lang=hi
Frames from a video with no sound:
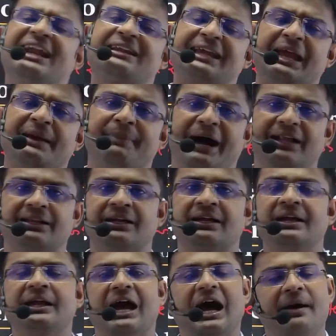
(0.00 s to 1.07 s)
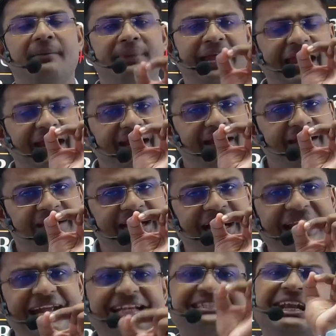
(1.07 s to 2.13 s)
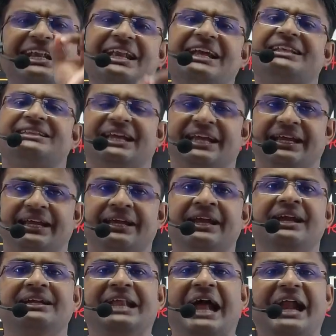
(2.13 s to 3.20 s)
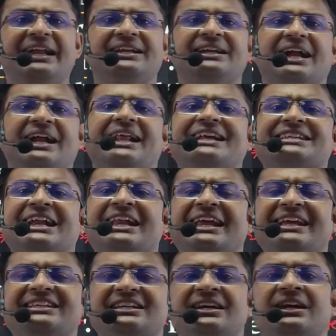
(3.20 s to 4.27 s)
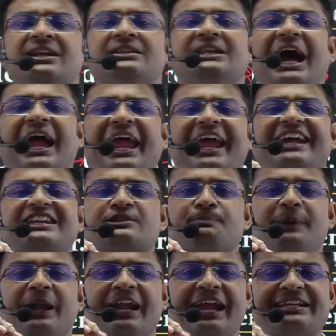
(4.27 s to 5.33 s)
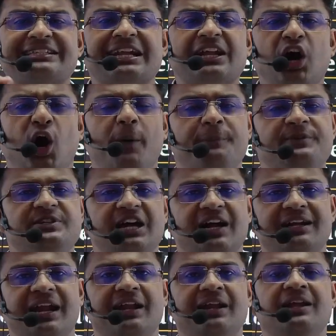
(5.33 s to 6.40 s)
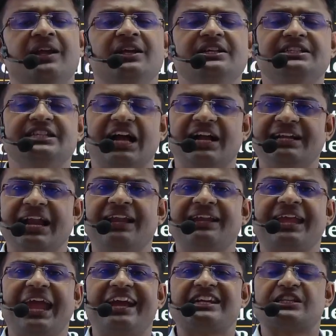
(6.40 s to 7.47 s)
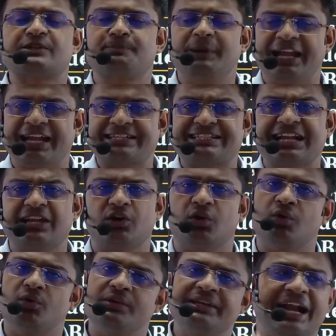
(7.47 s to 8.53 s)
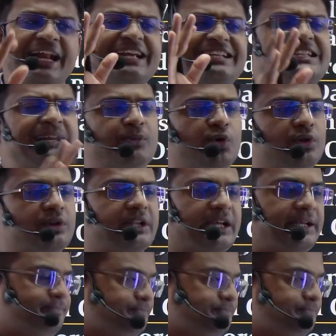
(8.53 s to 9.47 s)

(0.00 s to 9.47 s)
के बाद हम एक नरेशन लिखते हैं दैट नरेशन इज द एक्सप्लेनेशन ऑफ जर्नल जर्नल के एक्सप्लेनेशन को नरेशन बोलते हैं